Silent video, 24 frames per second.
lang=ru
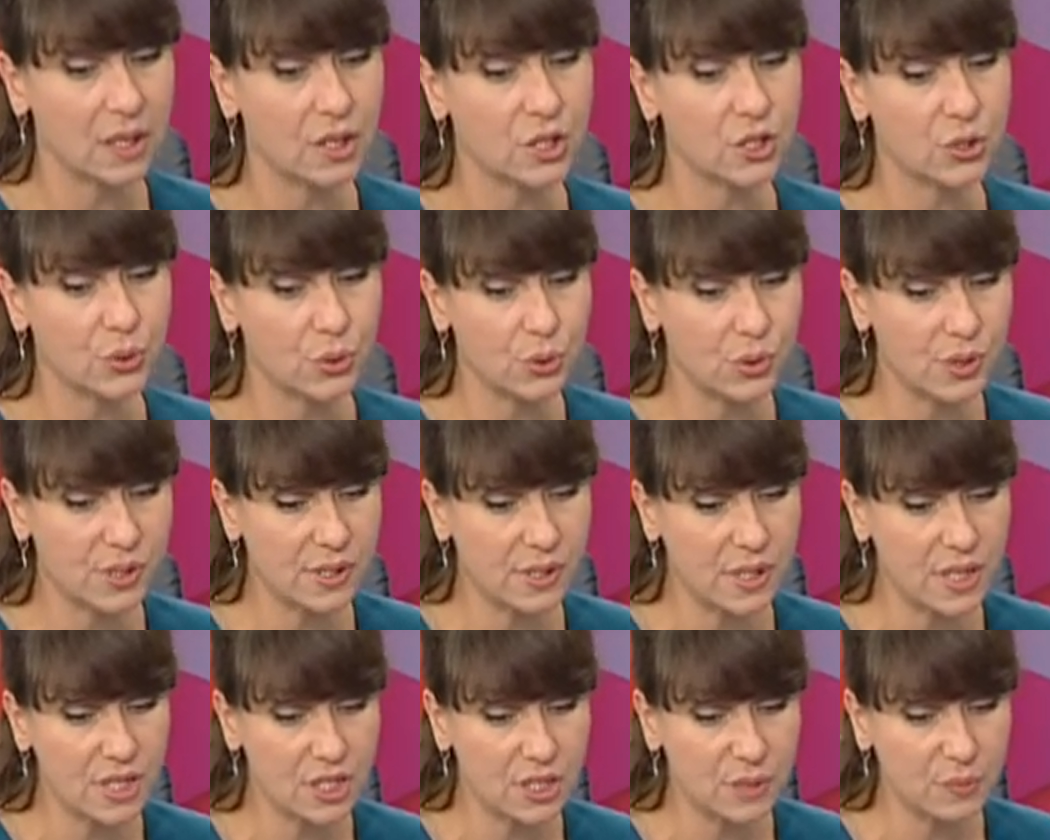Что с
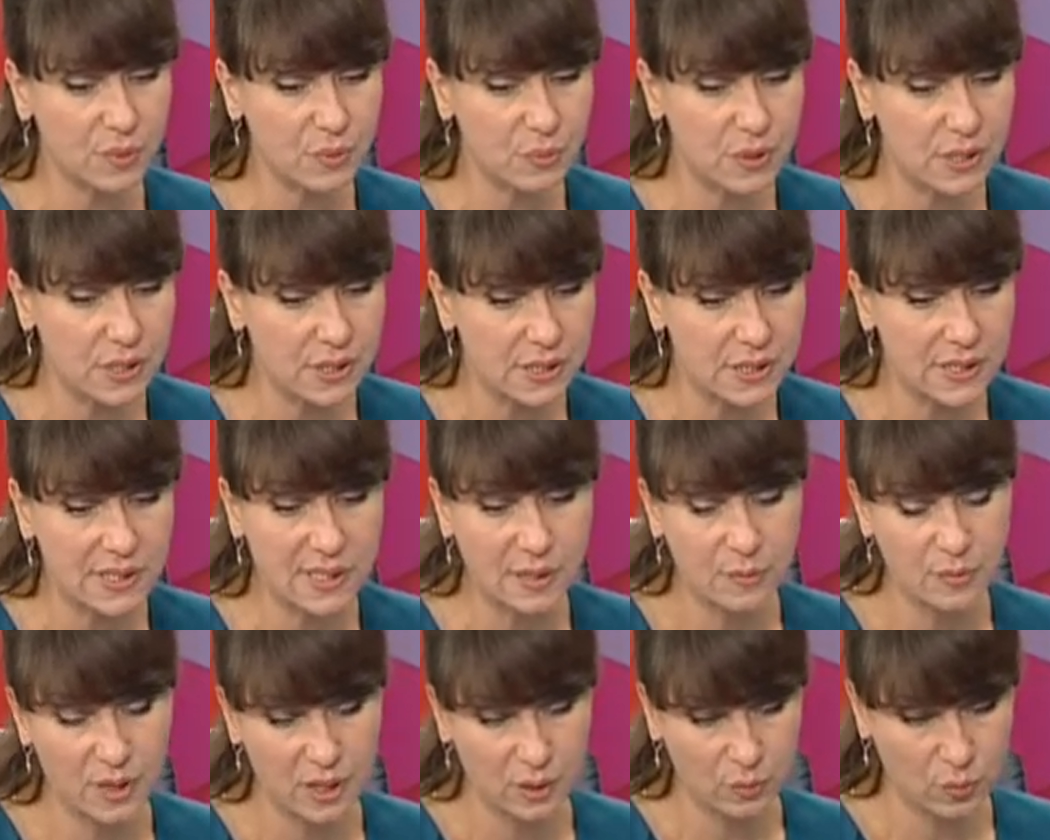нашими
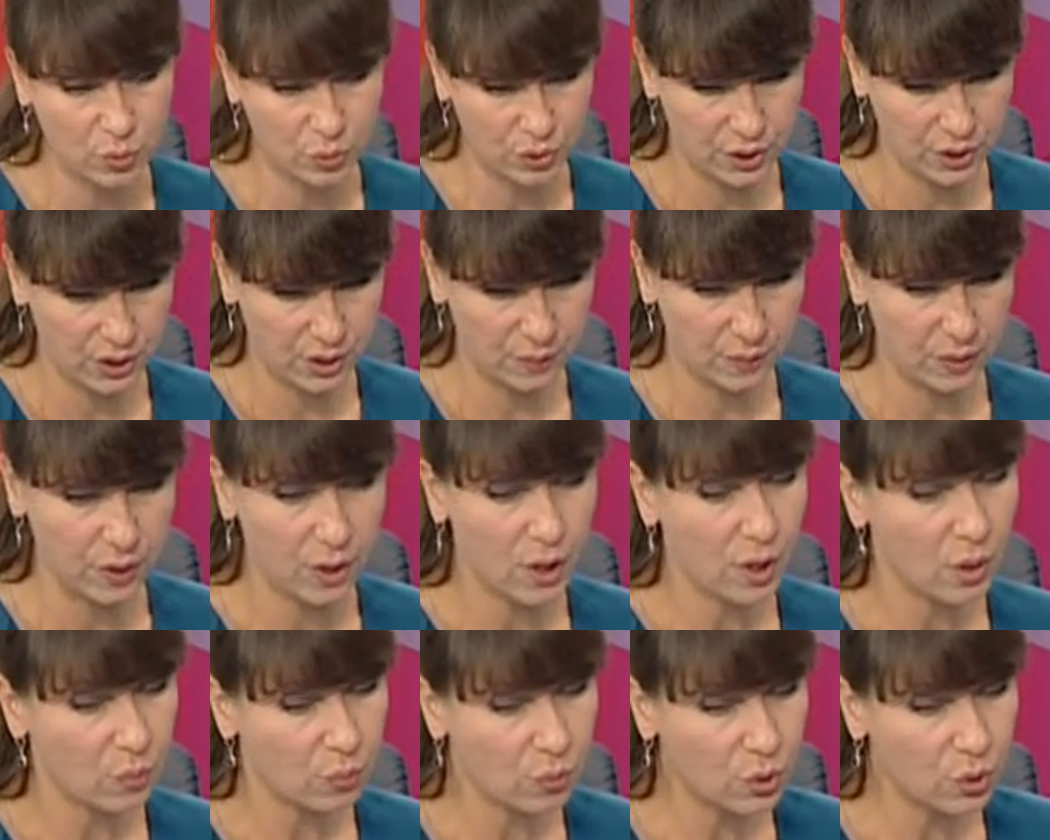медицинскими работниками?